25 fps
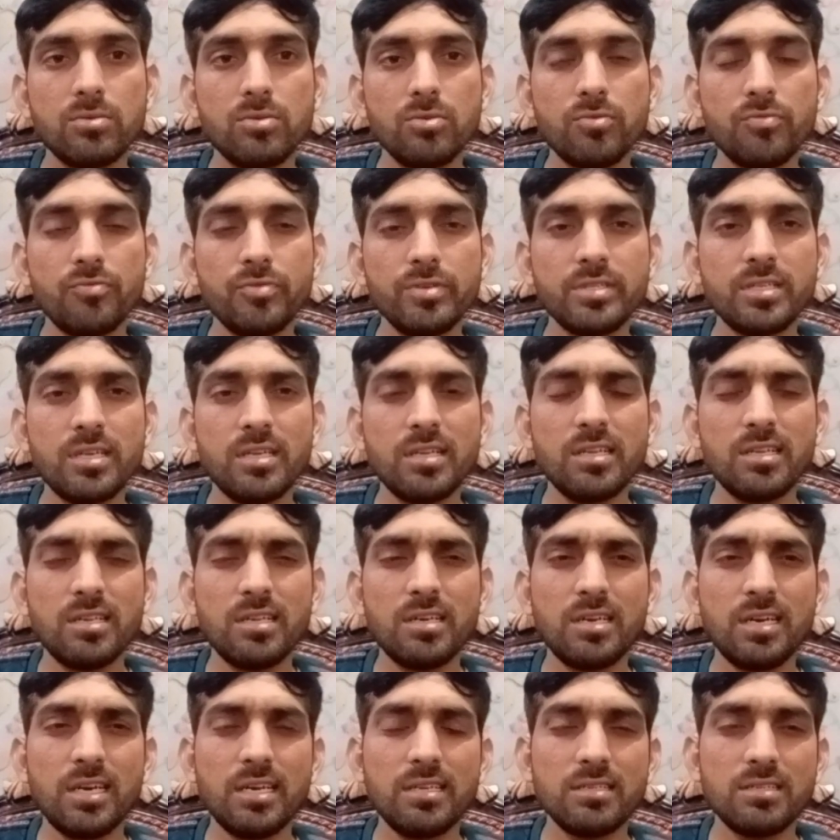तो वीज़ा
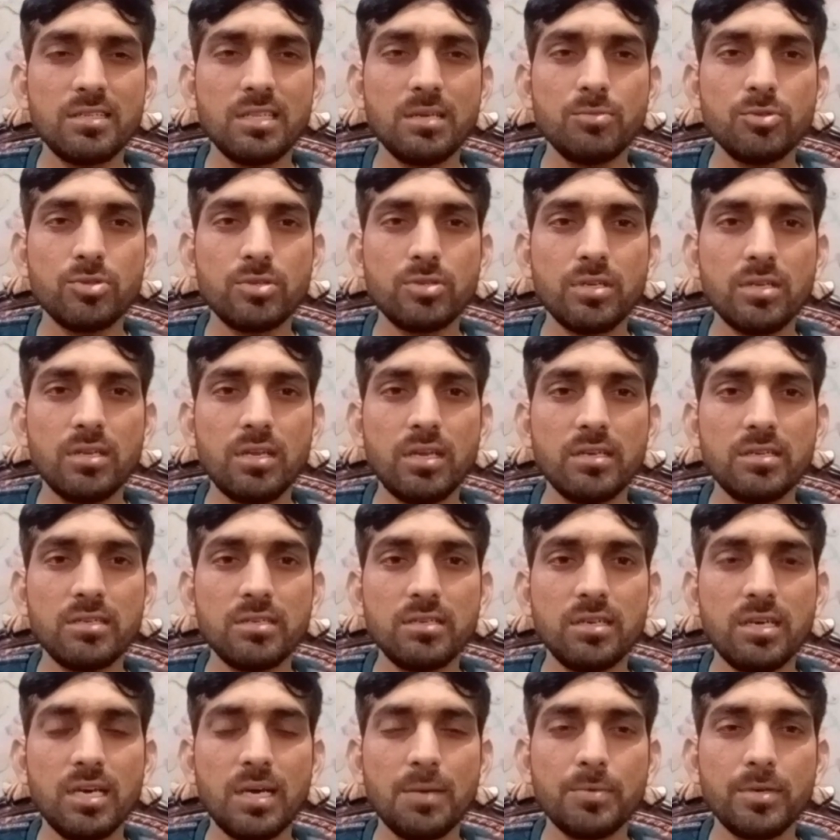लेना खैर इतना मुश्किल
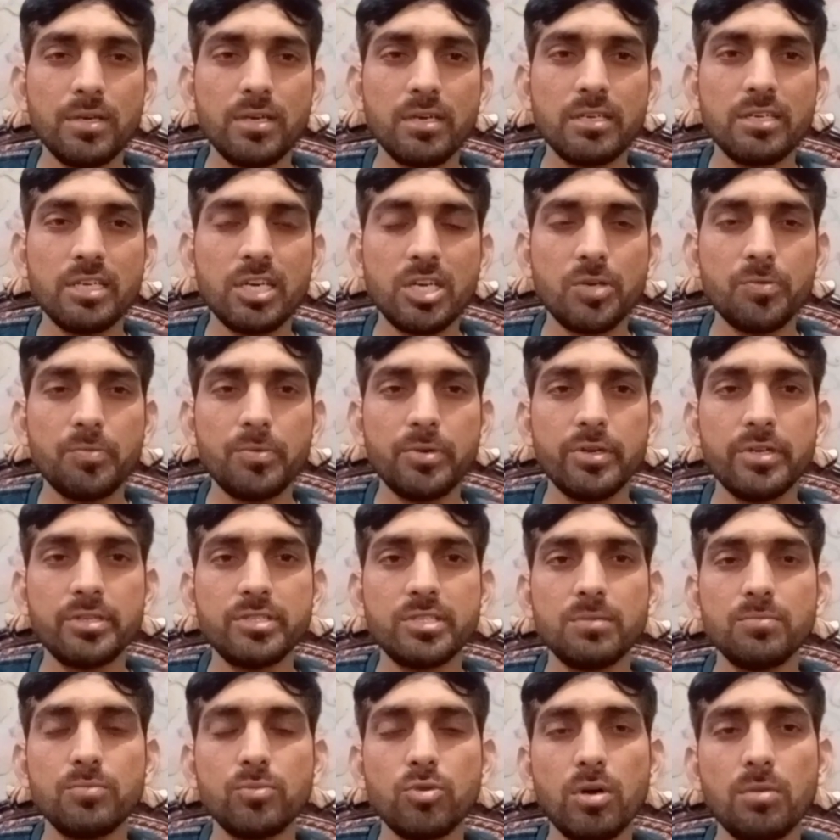नहीं है आपके अगर
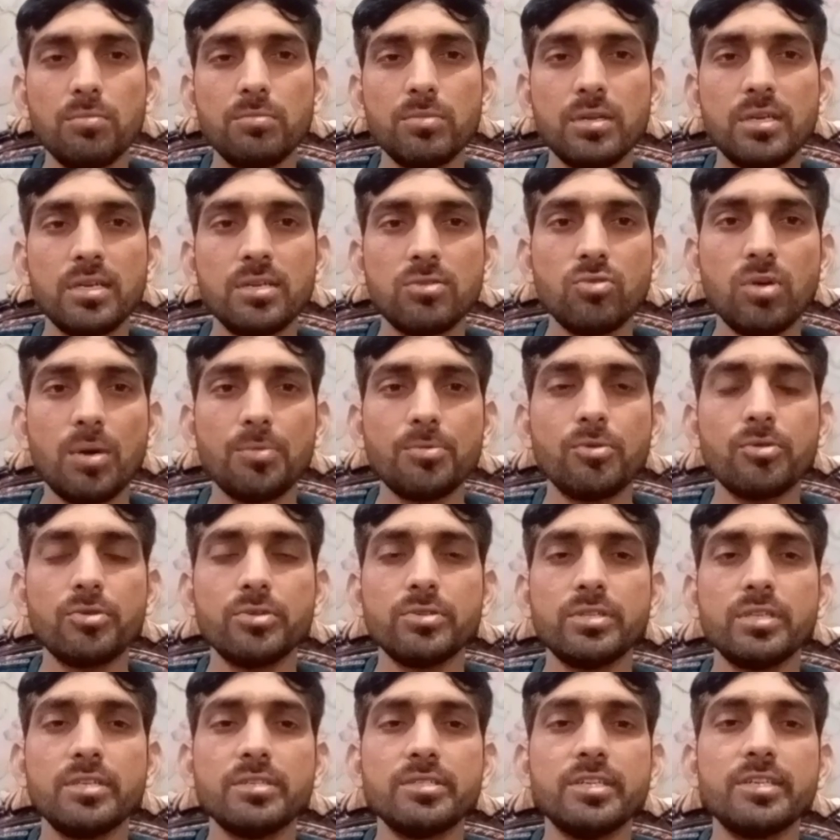डॉक्यूमेंटेशन मुकम्मल है तो आपको
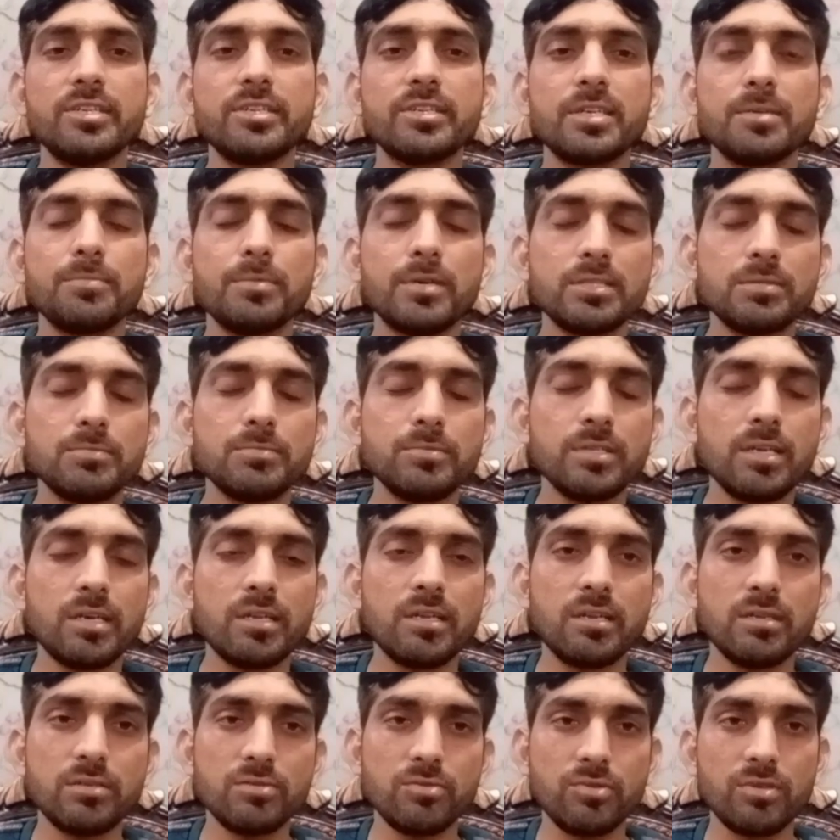किसी एजेंट के पास भी
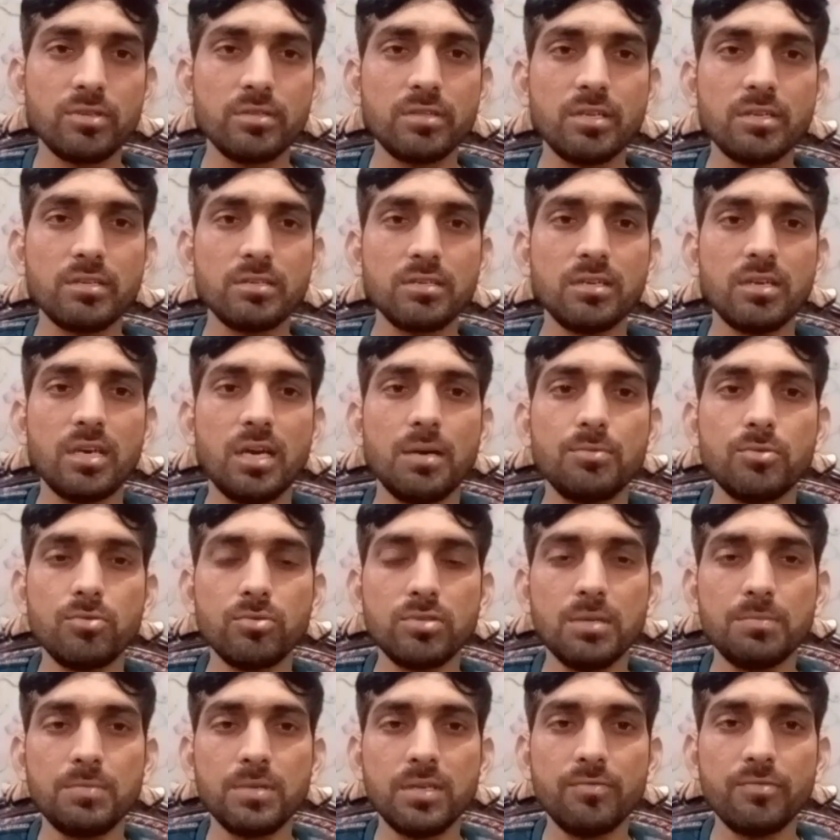जाने की ज़रूरत नहीं है आप
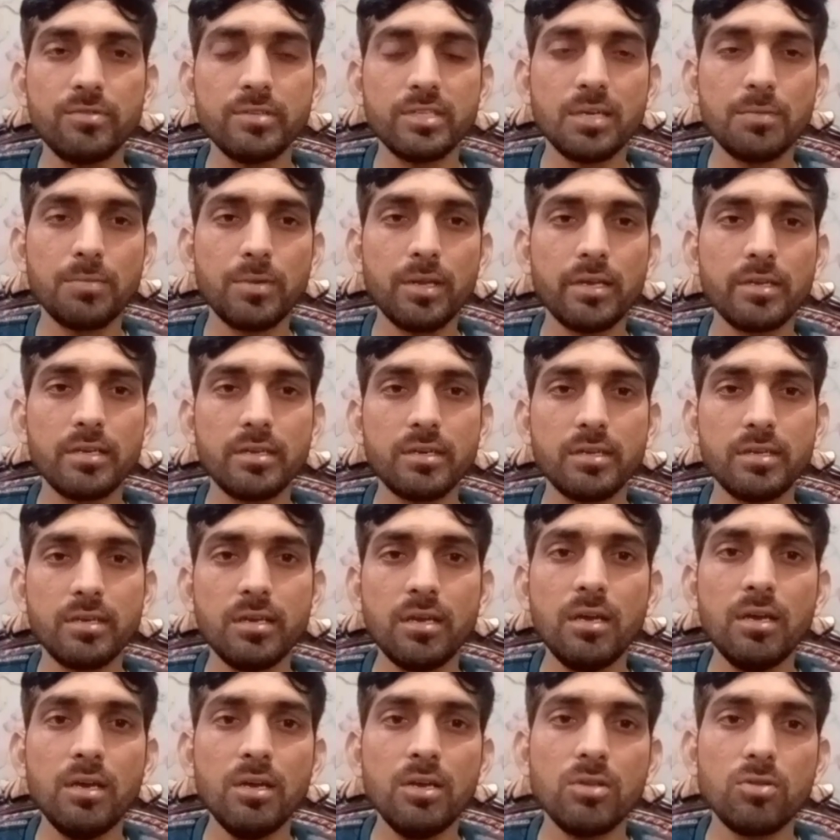खुद अपना वीज़ा अप्लाई
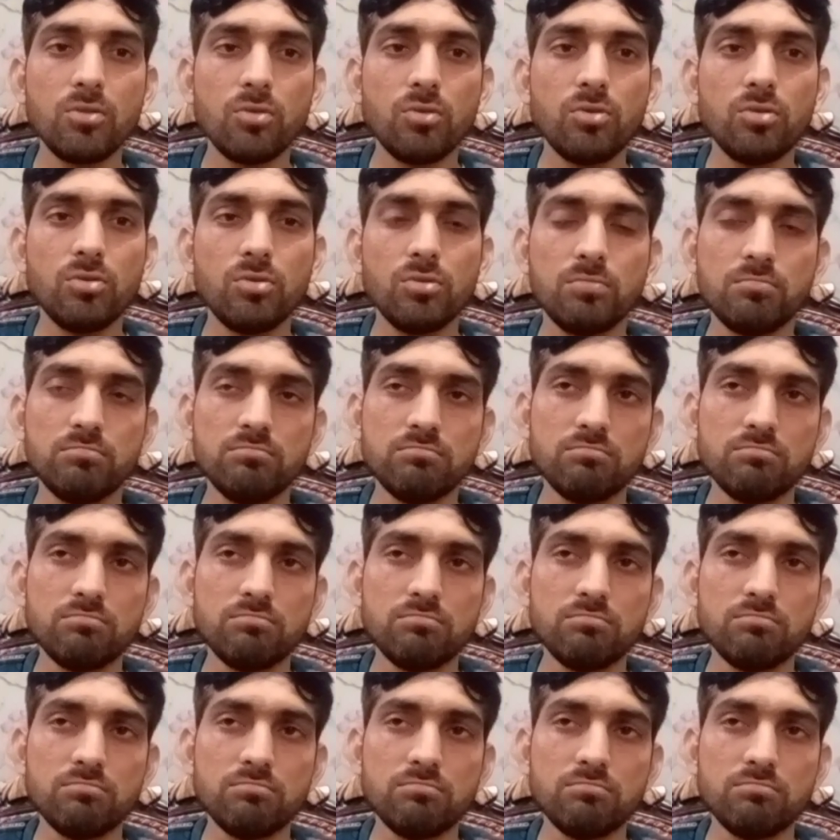करें तो